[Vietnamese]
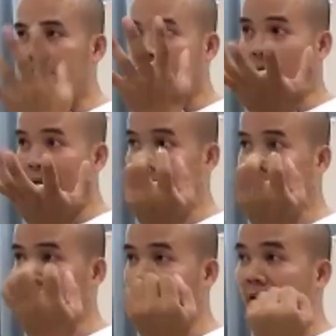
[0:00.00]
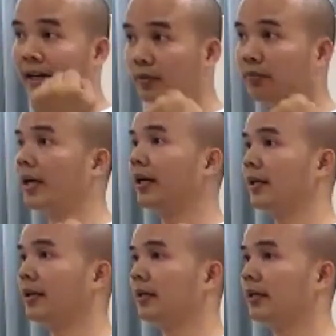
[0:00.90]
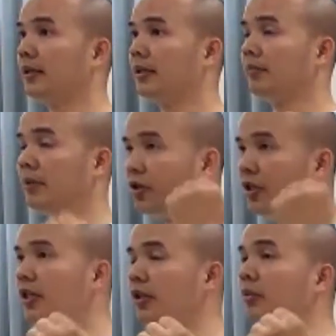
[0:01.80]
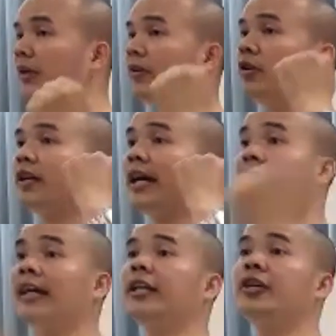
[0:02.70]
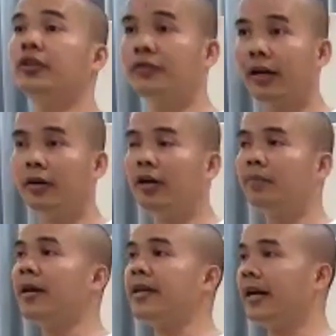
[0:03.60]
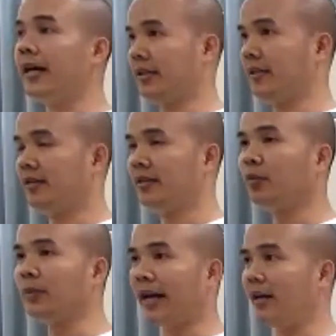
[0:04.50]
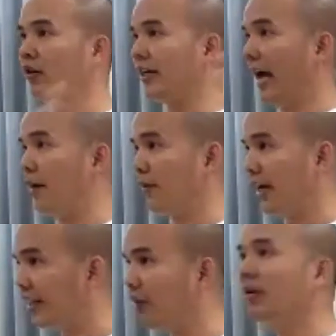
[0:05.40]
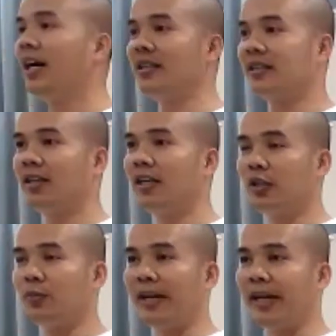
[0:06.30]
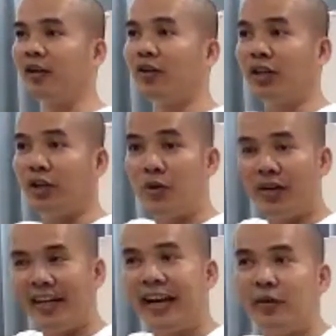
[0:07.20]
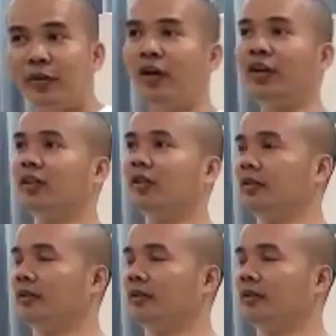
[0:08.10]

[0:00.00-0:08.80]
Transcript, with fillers: mà nó nằm trong tay chúng ta mà đương nhiên chúng ta phải có cái để dựa vào bây giờ chúng ta đang có cả một cái hệ thống lớn chúng ta đang có rất nhiều những lãnh đạo giỏi